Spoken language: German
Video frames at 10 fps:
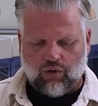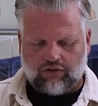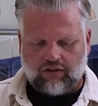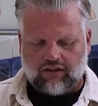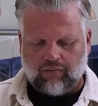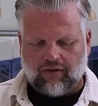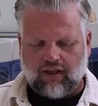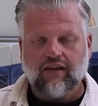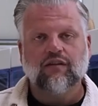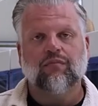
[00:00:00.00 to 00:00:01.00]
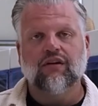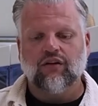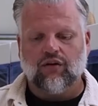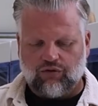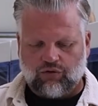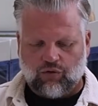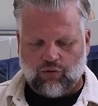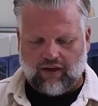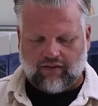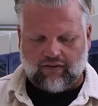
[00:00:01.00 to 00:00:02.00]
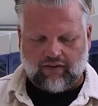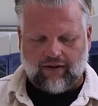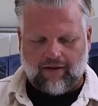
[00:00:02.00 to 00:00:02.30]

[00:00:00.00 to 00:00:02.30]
unter dem Bereich Bilder und Dokumente.